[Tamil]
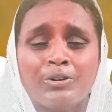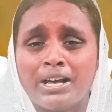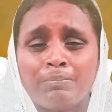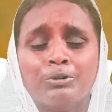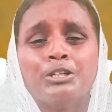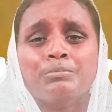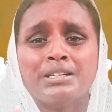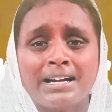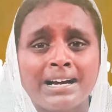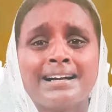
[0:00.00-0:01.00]
ஒரு
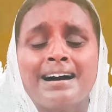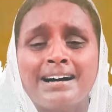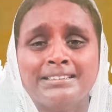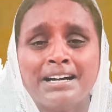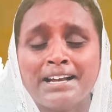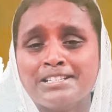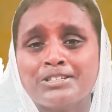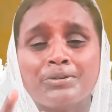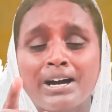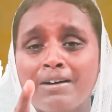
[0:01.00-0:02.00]
அற்புதம் நடக்காதா
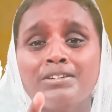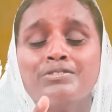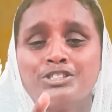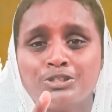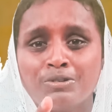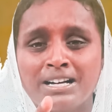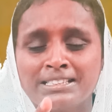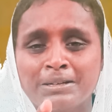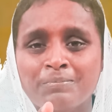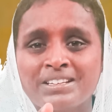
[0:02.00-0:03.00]
என்ற ஒரு
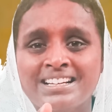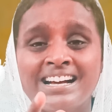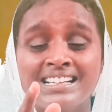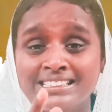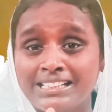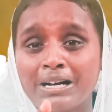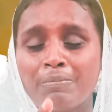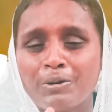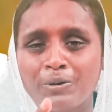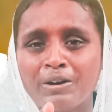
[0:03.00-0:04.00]
அவிவிசுவாசம் அந்த
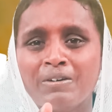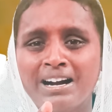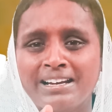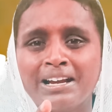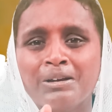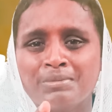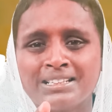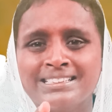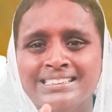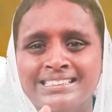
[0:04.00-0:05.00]
தகப்பனுடைய வாழ்க்கையிலும்
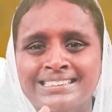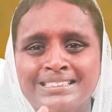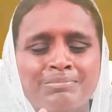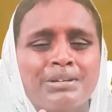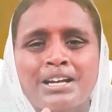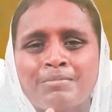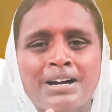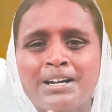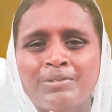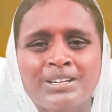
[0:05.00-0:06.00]
இருந்தது
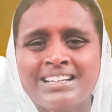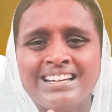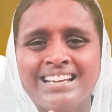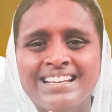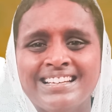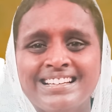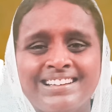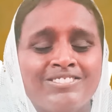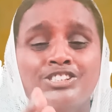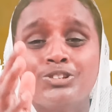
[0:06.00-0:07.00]
பிரியமானவர்களே
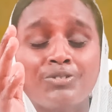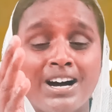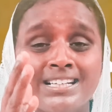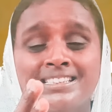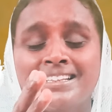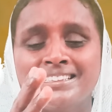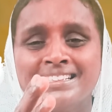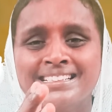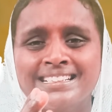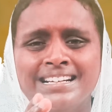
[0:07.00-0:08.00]
விசுவாசித்த
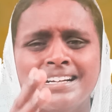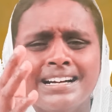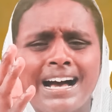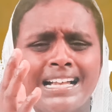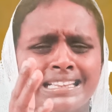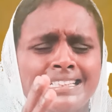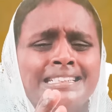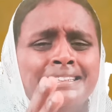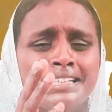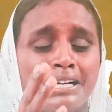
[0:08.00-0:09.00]
அந்த
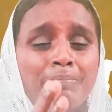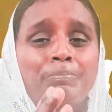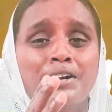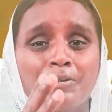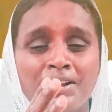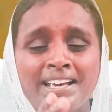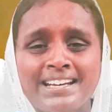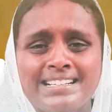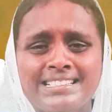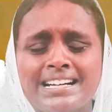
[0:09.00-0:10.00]

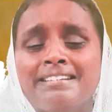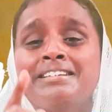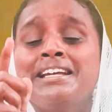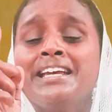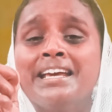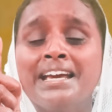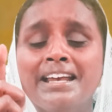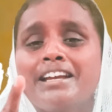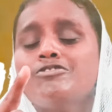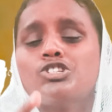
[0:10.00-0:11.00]
தகப்பனுடைய
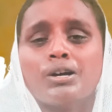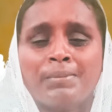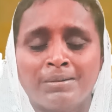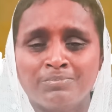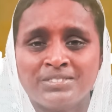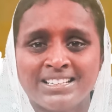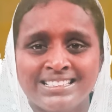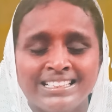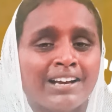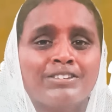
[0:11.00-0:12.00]
கண்ணீரின் செபம்
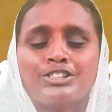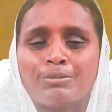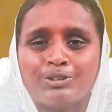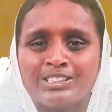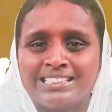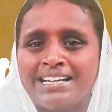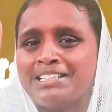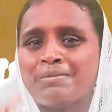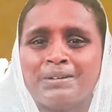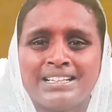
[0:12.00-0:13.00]
தேவ சமூகத்தில்
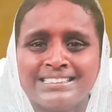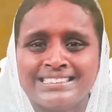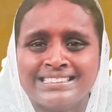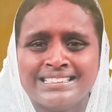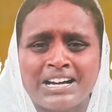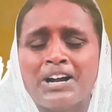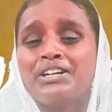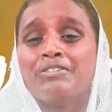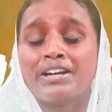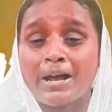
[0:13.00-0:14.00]
எட்டப்பட்டது
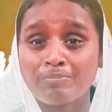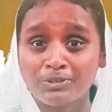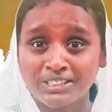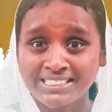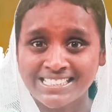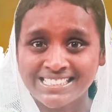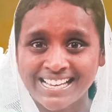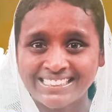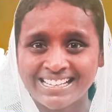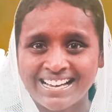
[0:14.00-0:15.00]
ஆண்டவர் அற்புதத்தை
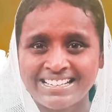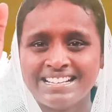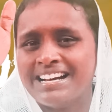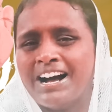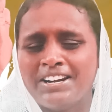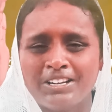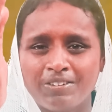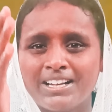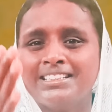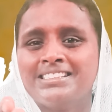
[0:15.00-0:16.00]
செய்தார்
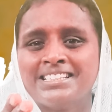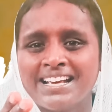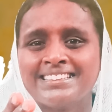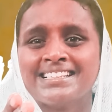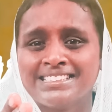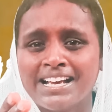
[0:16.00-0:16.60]
ஆண்டவர் அதிசயத்தை